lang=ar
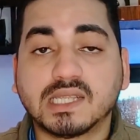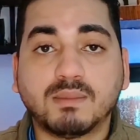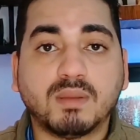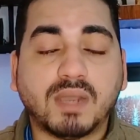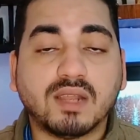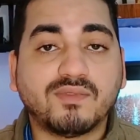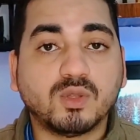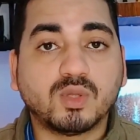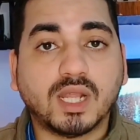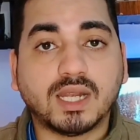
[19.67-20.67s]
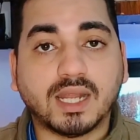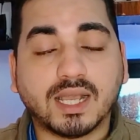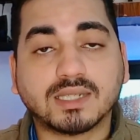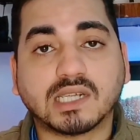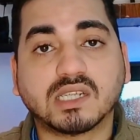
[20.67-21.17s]
تابع معايا الفيديو ده
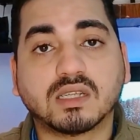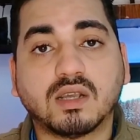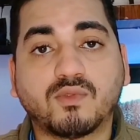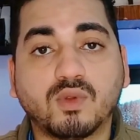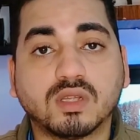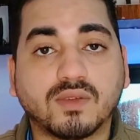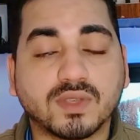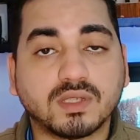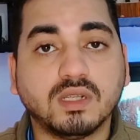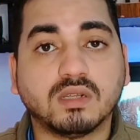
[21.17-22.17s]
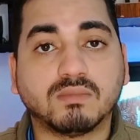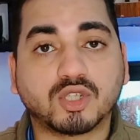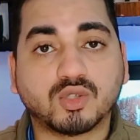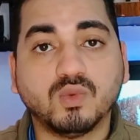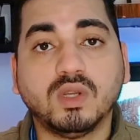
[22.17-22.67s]
للاخر عشان تعرف كل تفاصيل
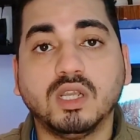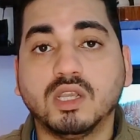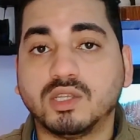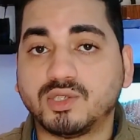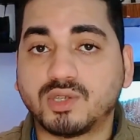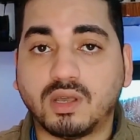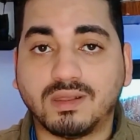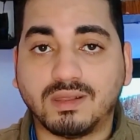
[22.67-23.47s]
المشروع ان شاء